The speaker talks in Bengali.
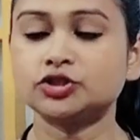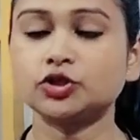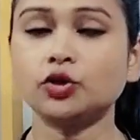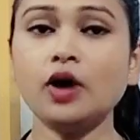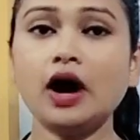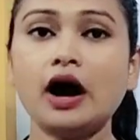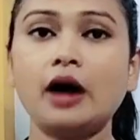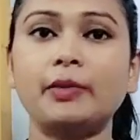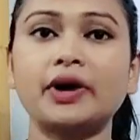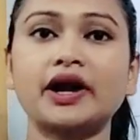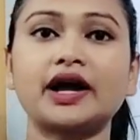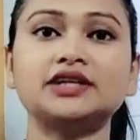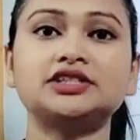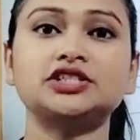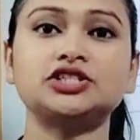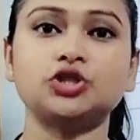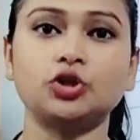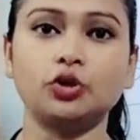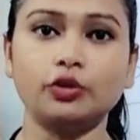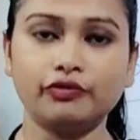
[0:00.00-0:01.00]
সো আমার
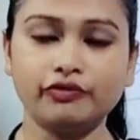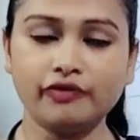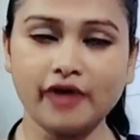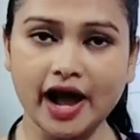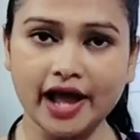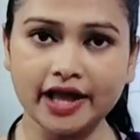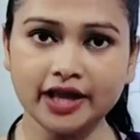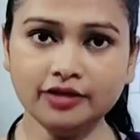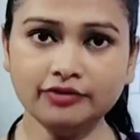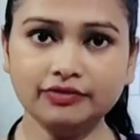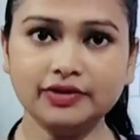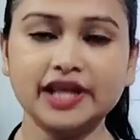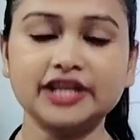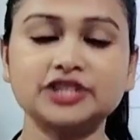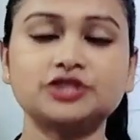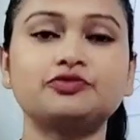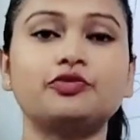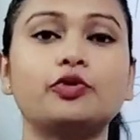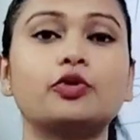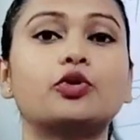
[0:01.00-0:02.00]
কাছে ছিল ফাইভ
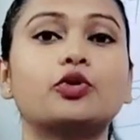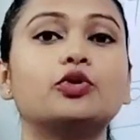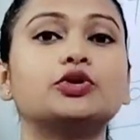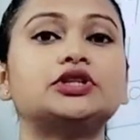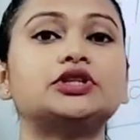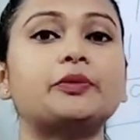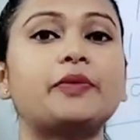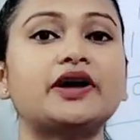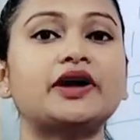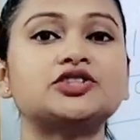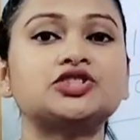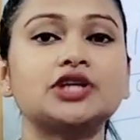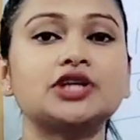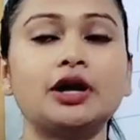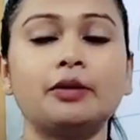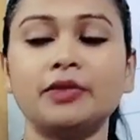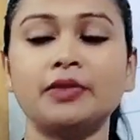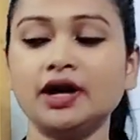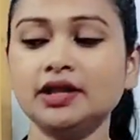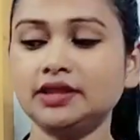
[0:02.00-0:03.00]
লেস ফোর করতে
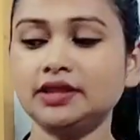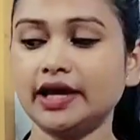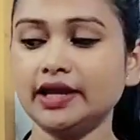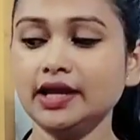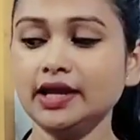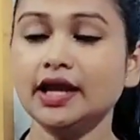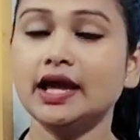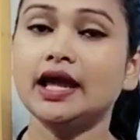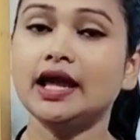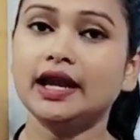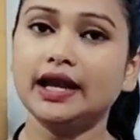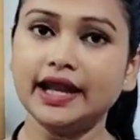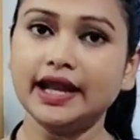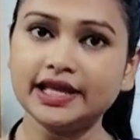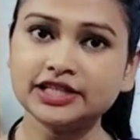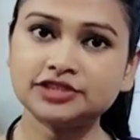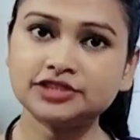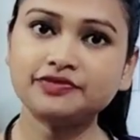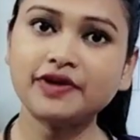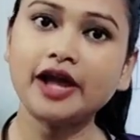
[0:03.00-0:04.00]
পারছিলাম না তাই
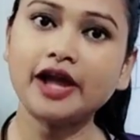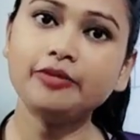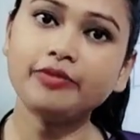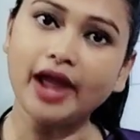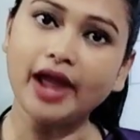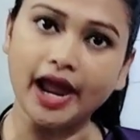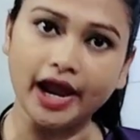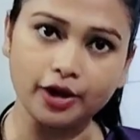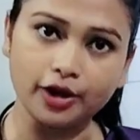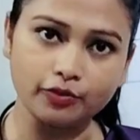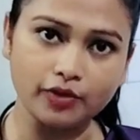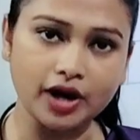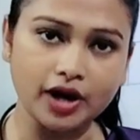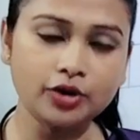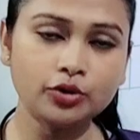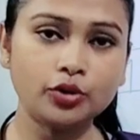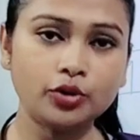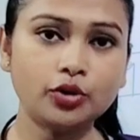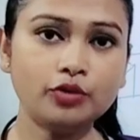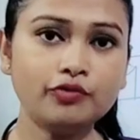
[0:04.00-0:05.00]
লেস ফাইভ অ্যাড
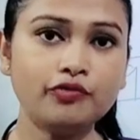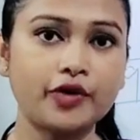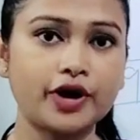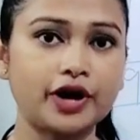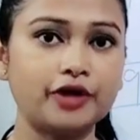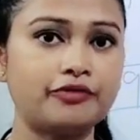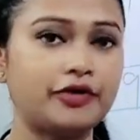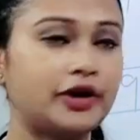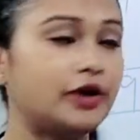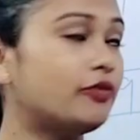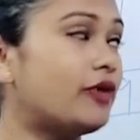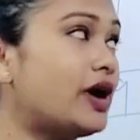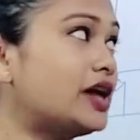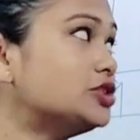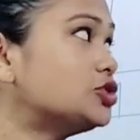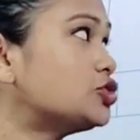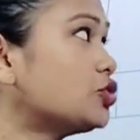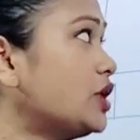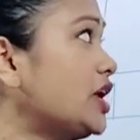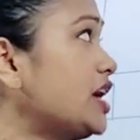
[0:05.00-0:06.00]
ওয়ান হলো ফোরের ফ্রেন্ড
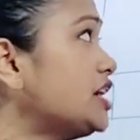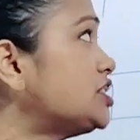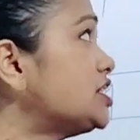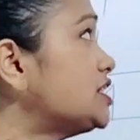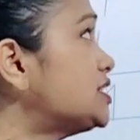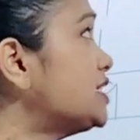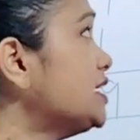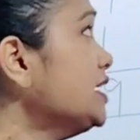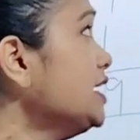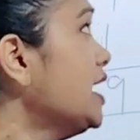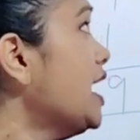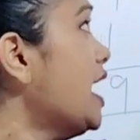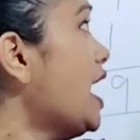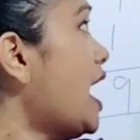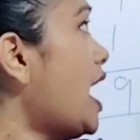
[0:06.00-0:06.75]
ওয়ান চলে এসেছে